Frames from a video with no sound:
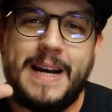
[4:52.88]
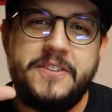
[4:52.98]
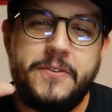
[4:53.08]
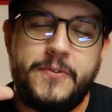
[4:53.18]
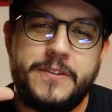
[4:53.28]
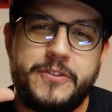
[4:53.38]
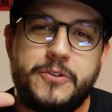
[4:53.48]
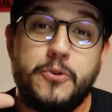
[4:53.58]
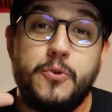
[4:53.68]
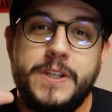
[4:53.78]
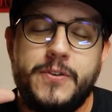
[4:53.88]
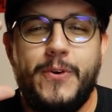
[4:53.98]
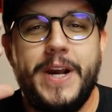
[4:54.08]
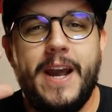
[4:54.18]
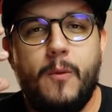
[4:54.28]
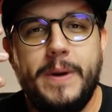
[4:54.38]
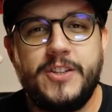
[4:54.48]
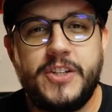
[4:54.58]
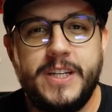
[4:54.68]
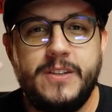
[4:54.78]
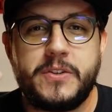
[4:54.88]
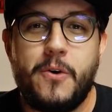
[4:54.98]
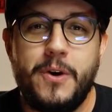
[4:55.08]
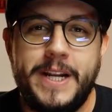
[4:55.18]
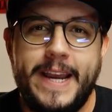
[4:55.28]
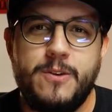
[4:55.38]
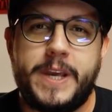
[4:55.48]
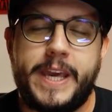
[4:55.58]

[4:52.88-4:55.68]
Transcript: mais difícil de tudo isso foi realmente escolher o